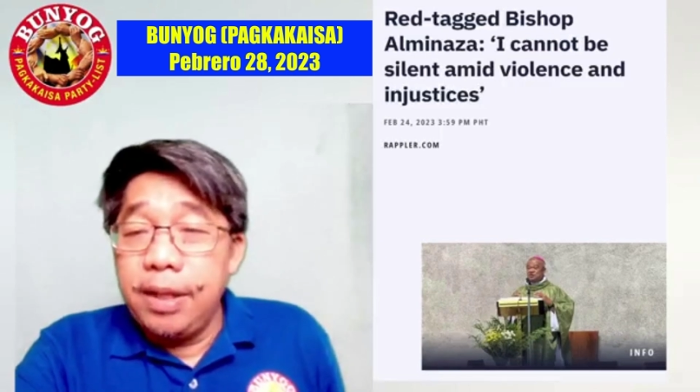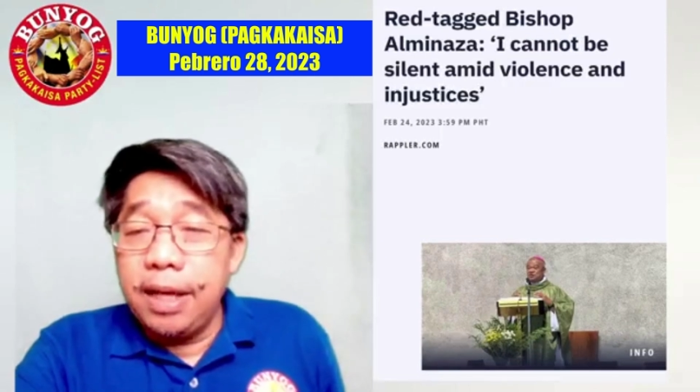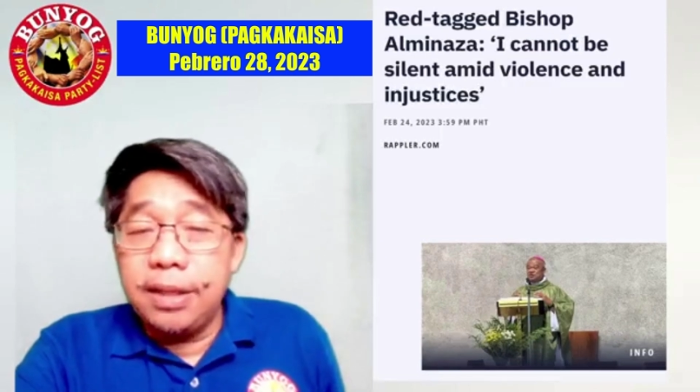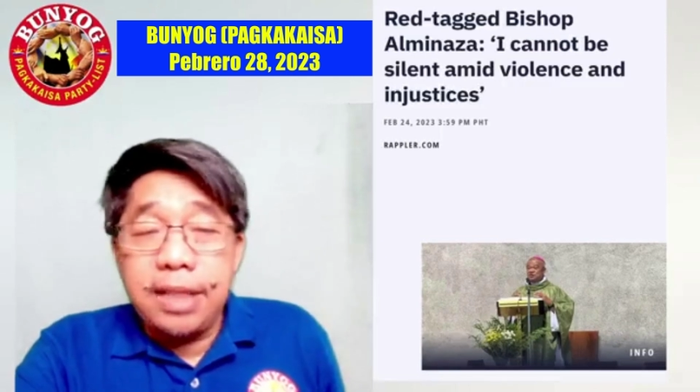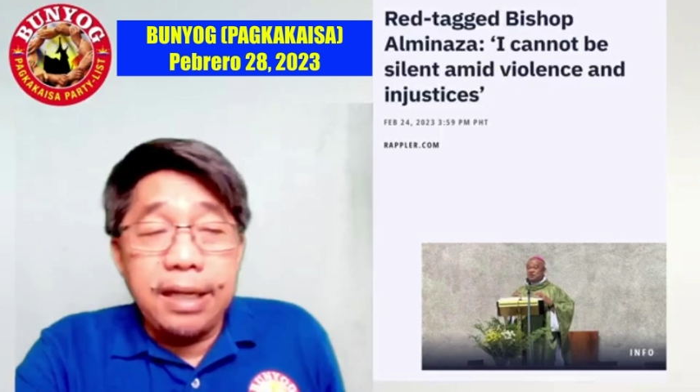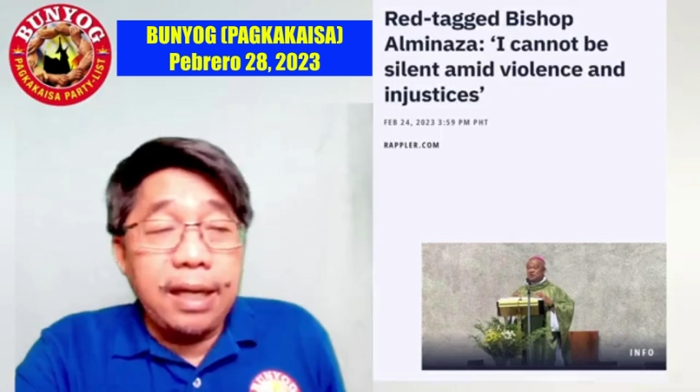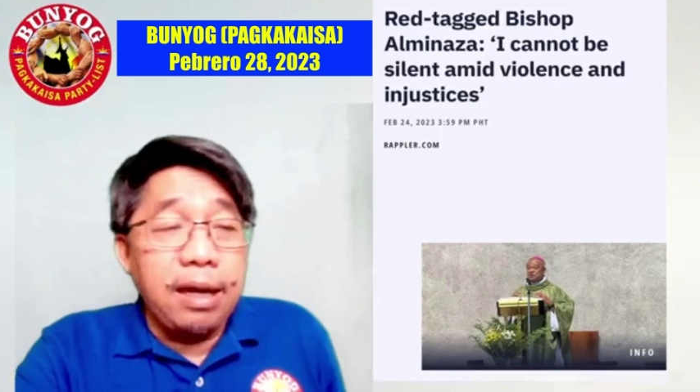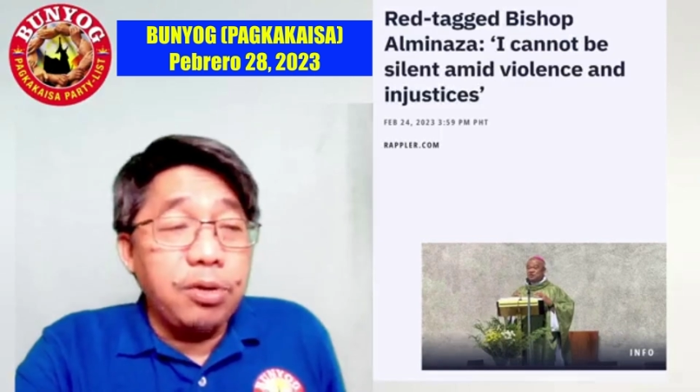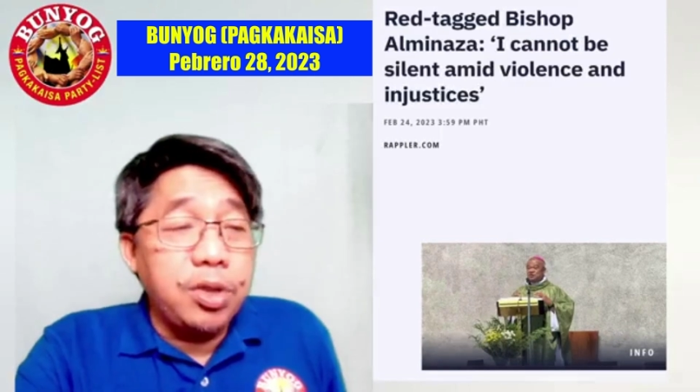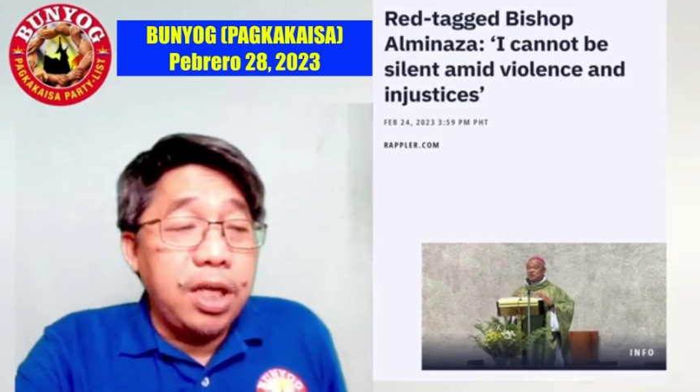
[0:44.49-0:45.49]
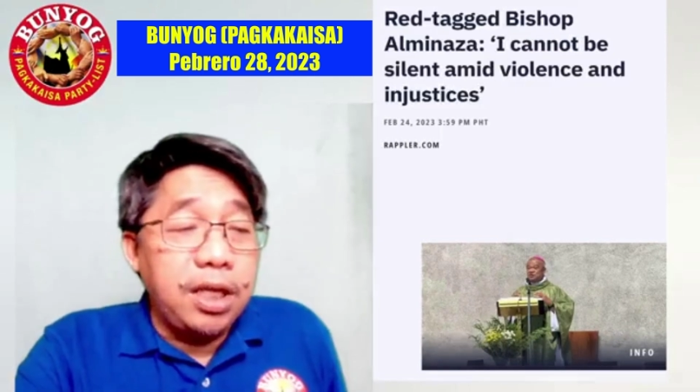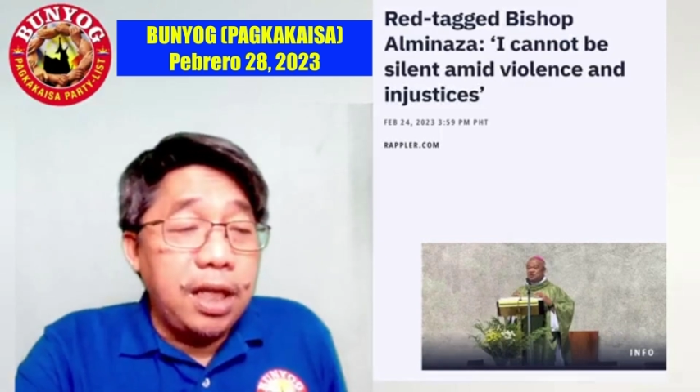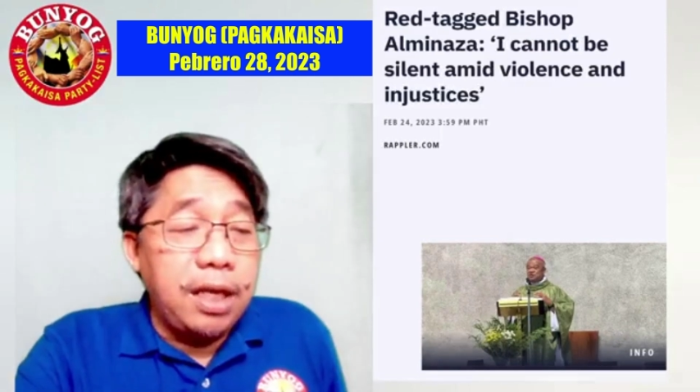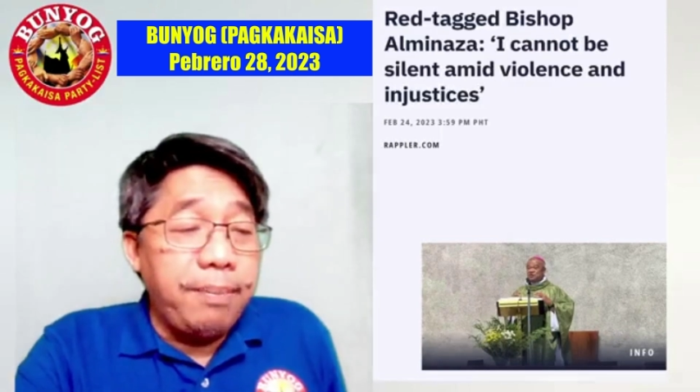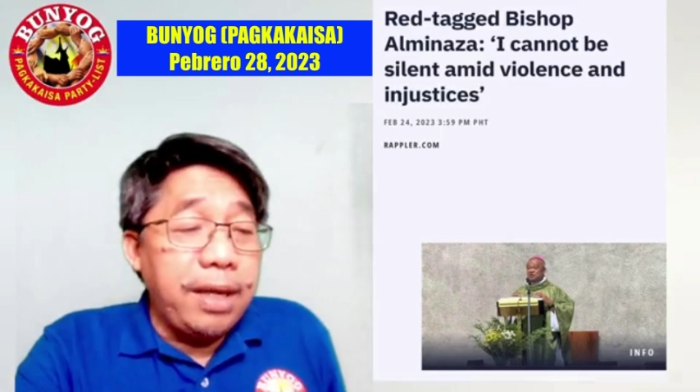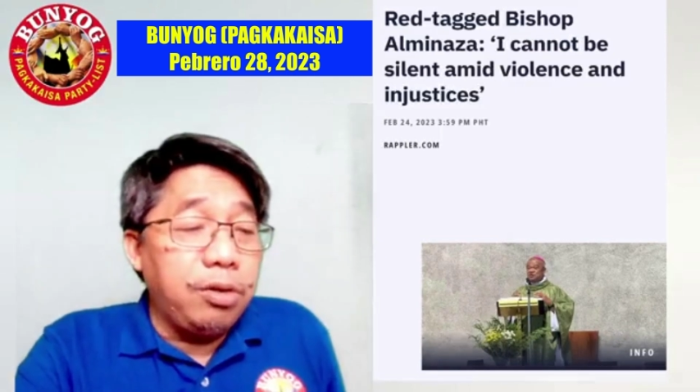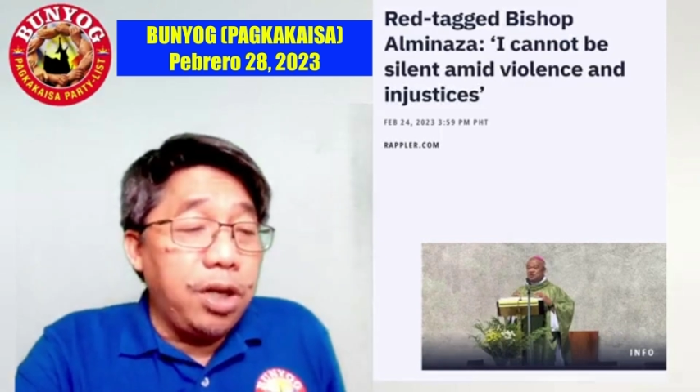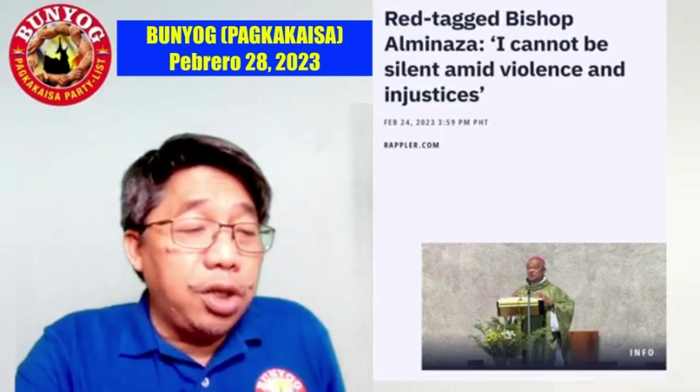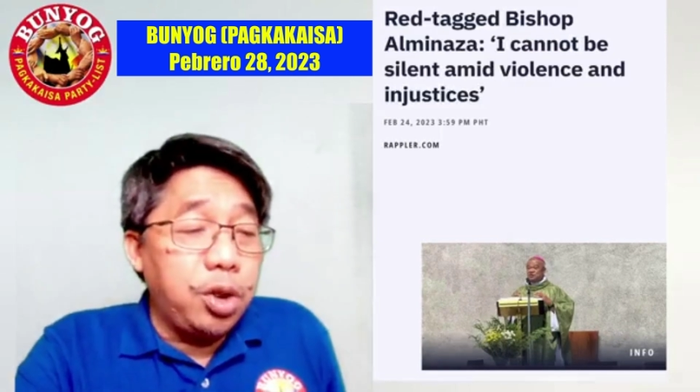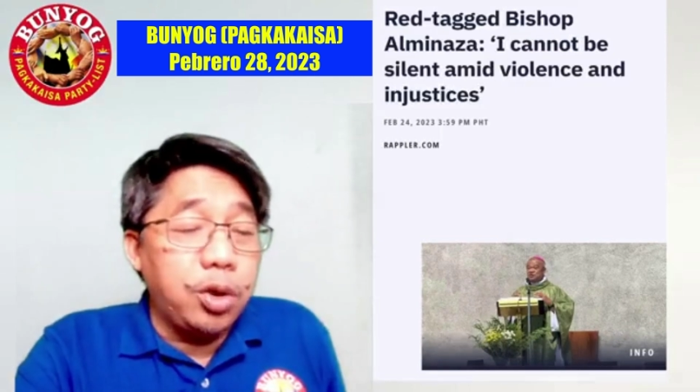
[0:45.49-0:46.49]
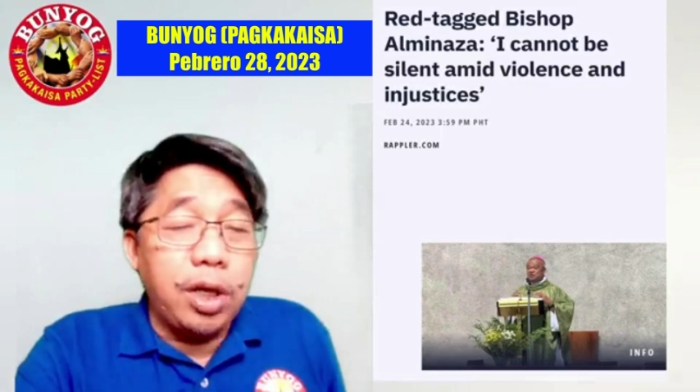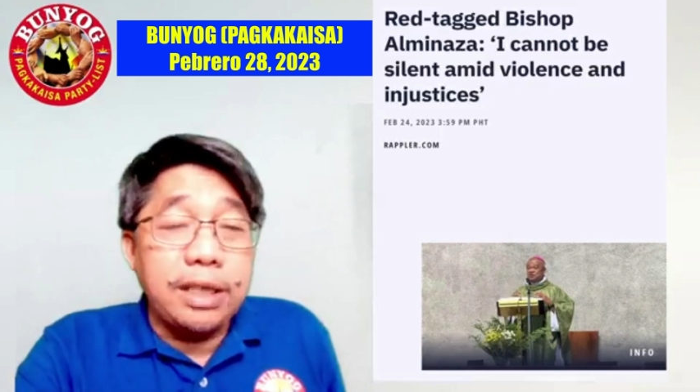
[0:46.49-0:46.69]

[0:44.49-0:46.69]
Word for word: ng San Carlos City na may koneksyon